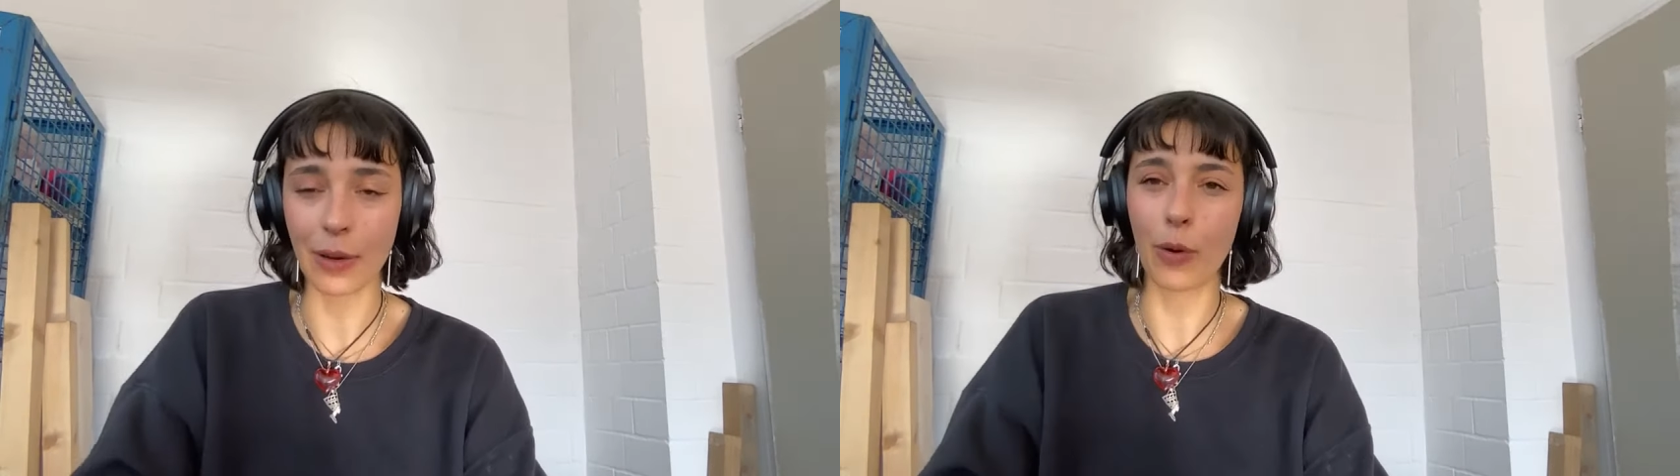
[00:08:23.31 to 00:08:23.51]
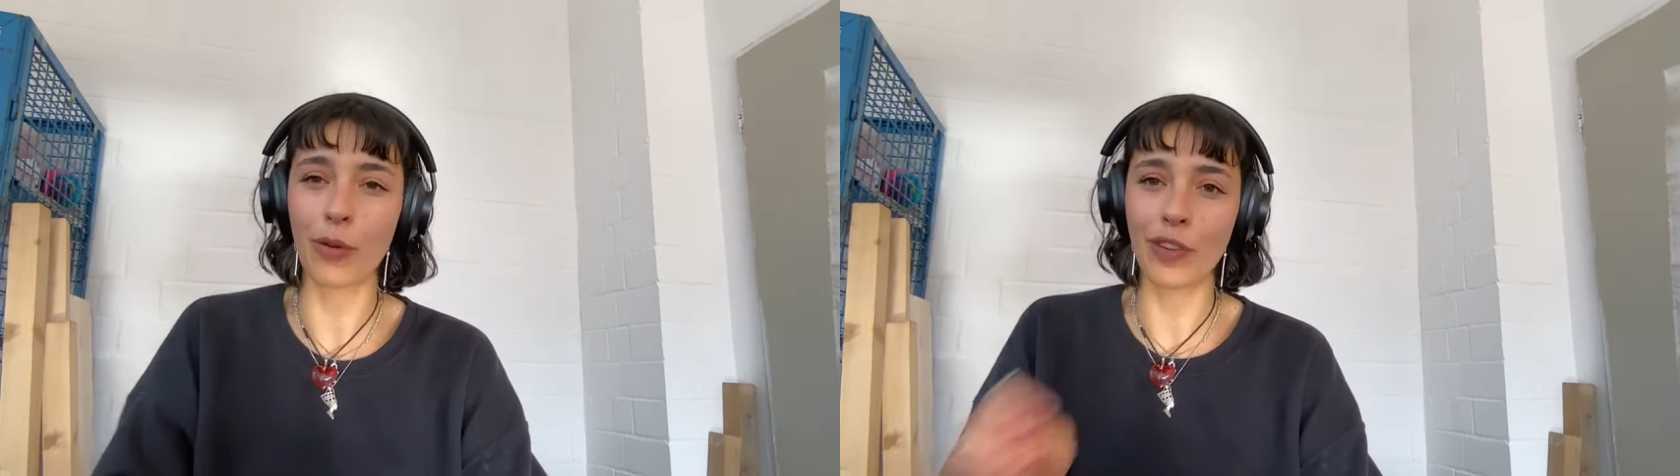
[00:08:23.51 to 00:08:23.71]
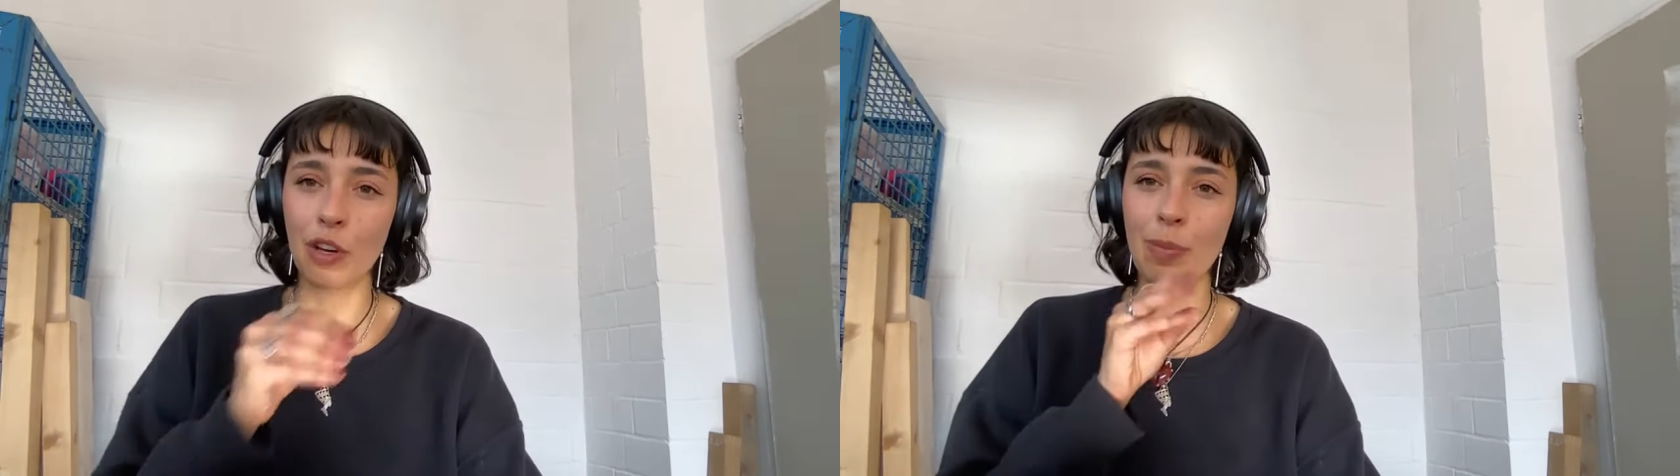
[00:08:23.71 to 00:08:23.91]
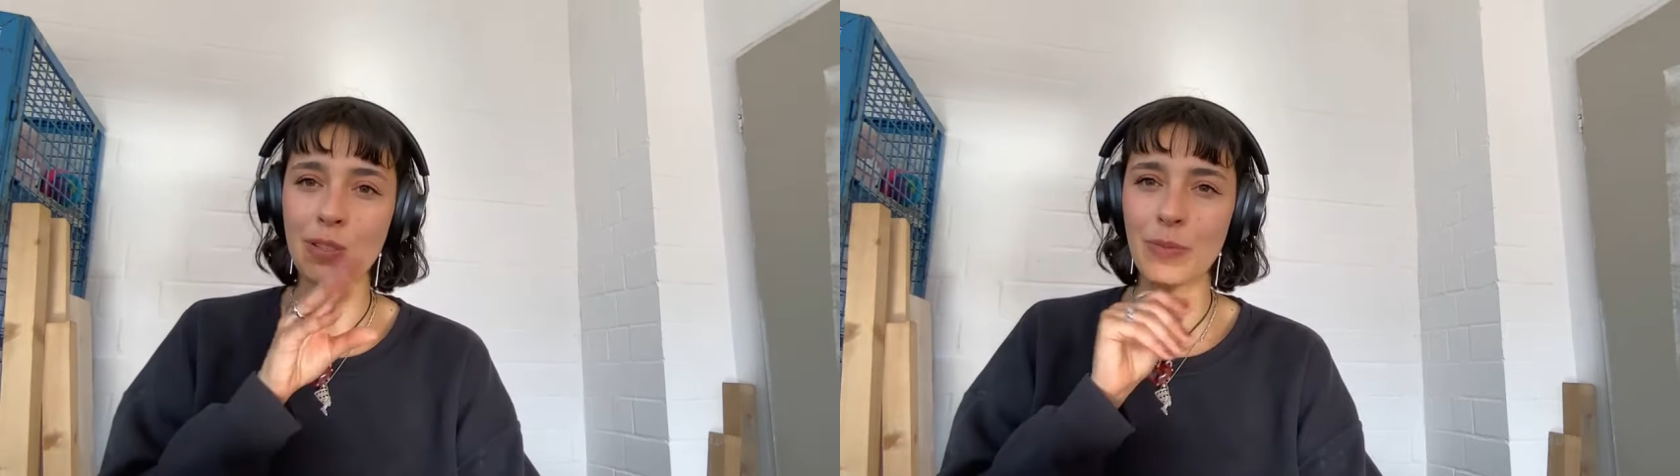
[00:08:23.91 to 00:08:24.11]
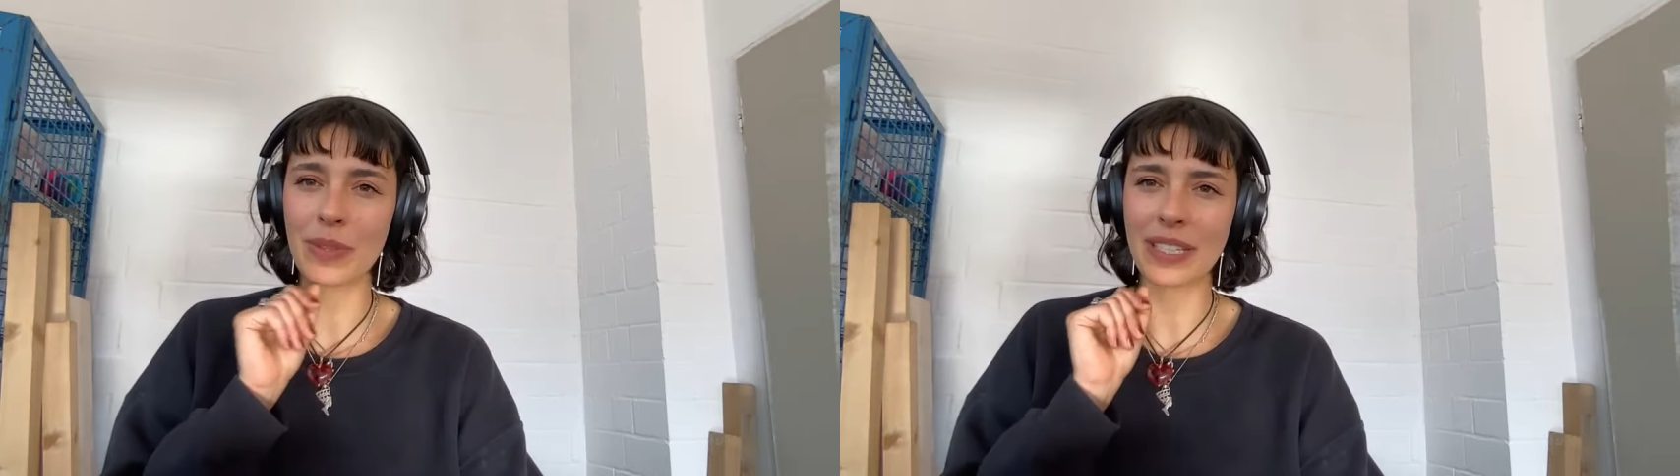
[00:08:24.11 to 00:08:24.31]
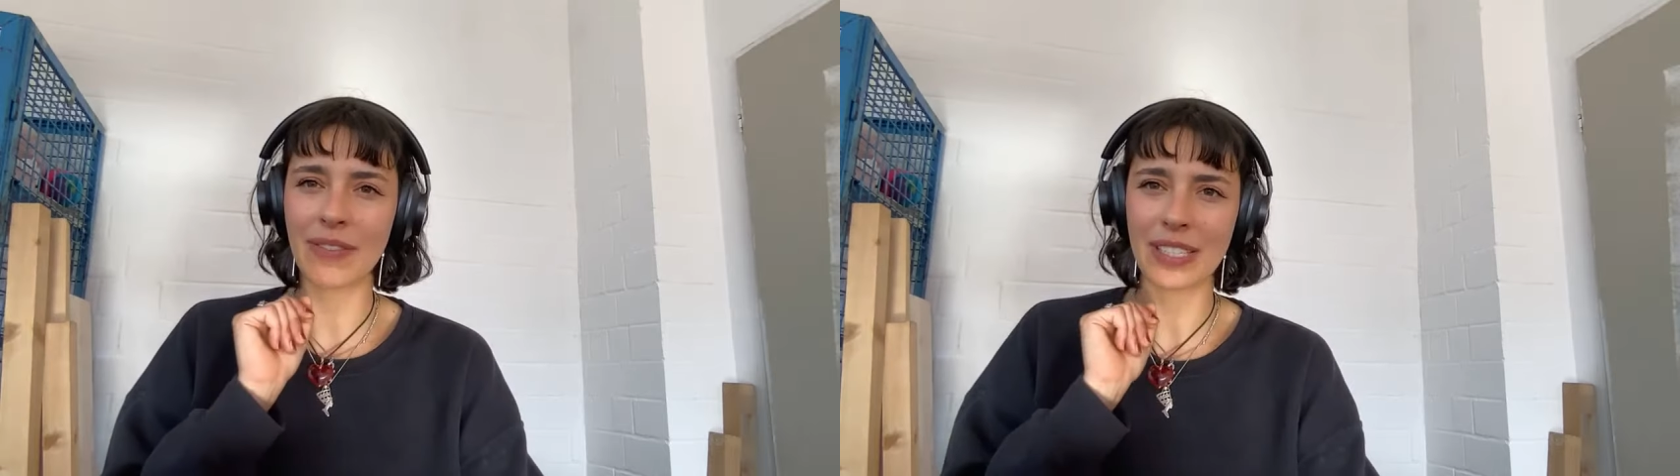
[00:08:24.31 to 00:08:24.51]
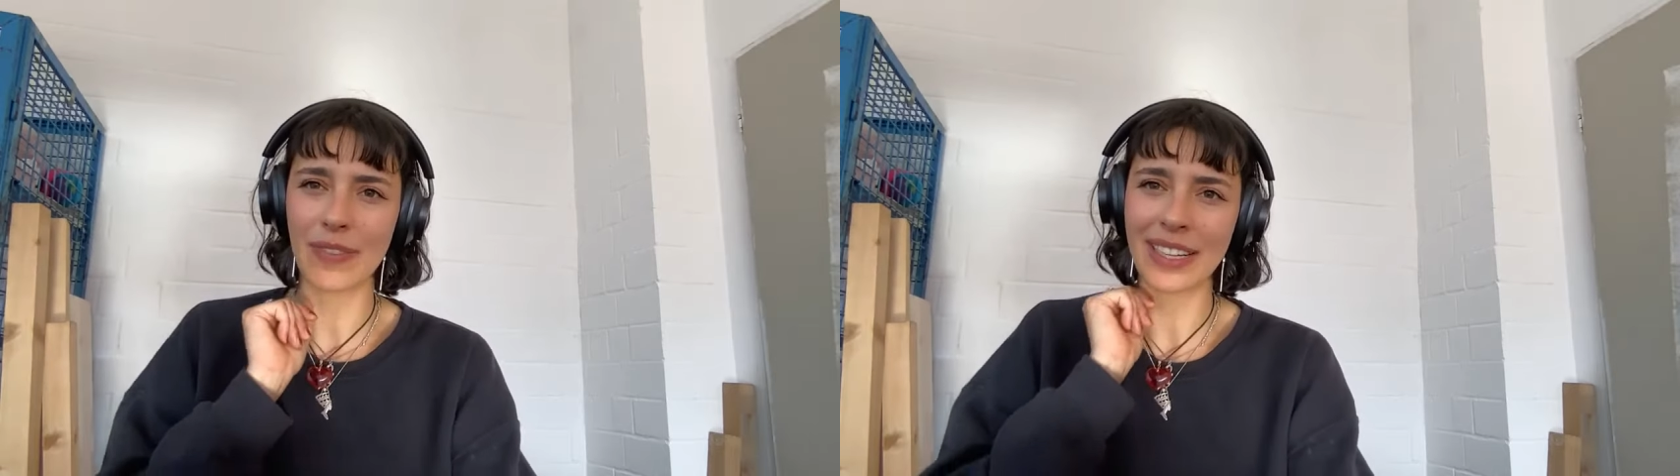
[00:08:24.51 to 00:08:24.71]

auch irgendwie nochmal so ein bisschen was